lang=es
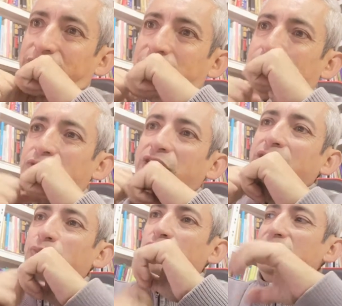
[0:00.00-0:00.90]
los 10
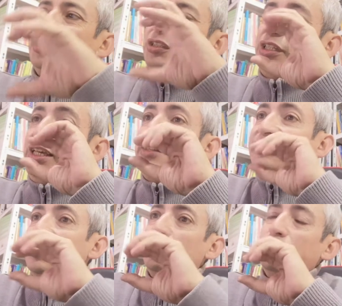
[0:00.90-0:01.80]
limones, y
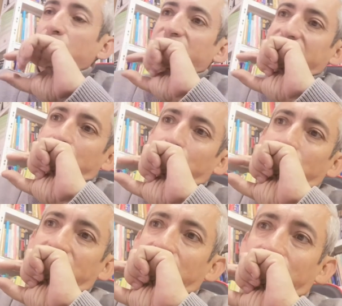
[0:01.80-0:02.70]
este jugo, ese
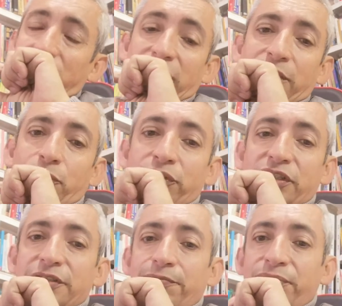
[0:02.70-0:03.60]
jugo de los 10
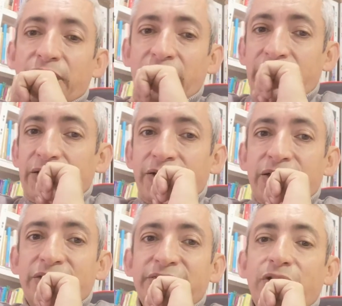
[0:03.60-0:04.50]
limones
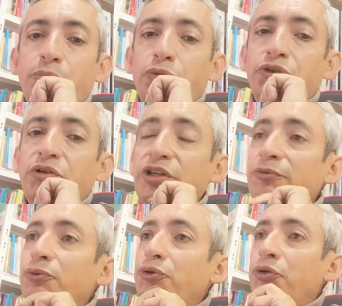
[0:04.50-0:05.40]
se lo puse a una
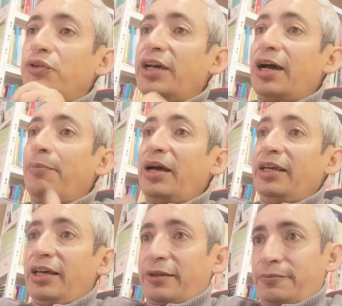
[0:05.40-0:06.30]
infusión de
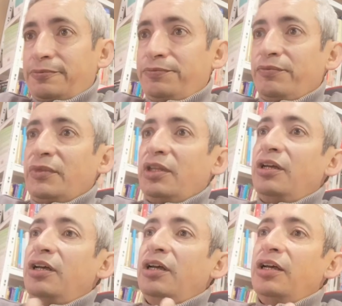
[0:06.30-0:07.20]
Jamaica,
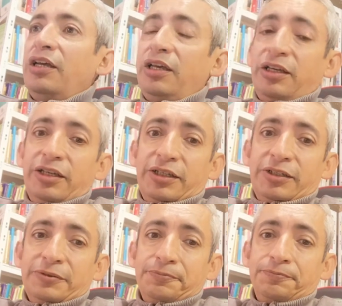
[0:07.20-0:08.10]

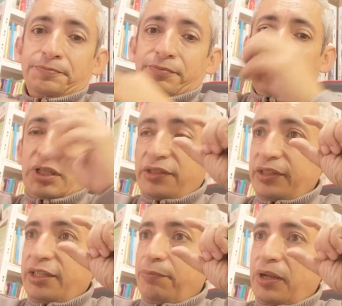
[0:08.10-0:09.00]
em, que es
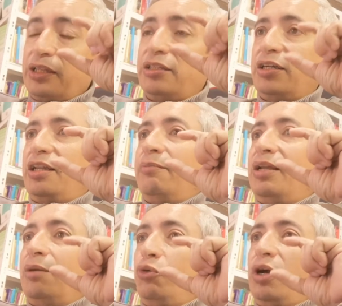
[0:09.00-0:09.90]
esta planta que le llaman
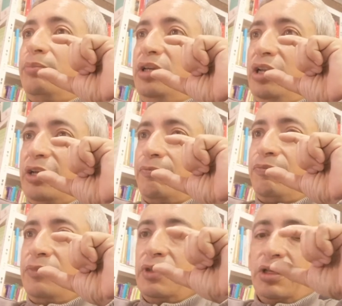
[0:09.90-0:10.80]
la bugambilia.
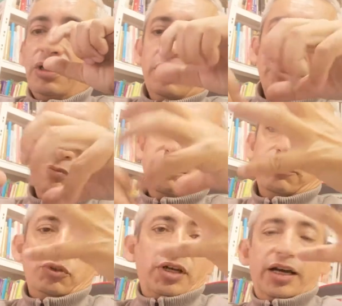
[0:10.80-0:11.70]

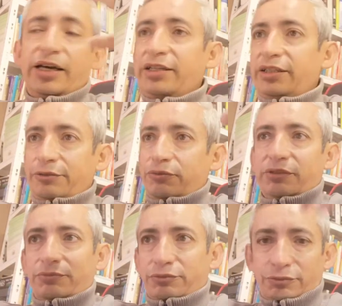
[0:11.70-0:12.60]
Agarras
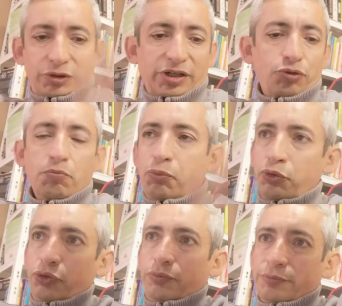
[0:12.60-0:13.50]
un, lo que es un
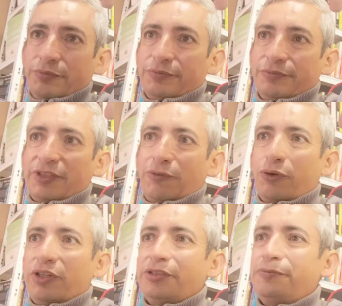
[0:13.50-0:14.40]
puño de
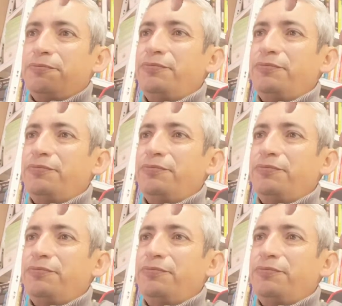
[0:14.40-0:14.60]
flores,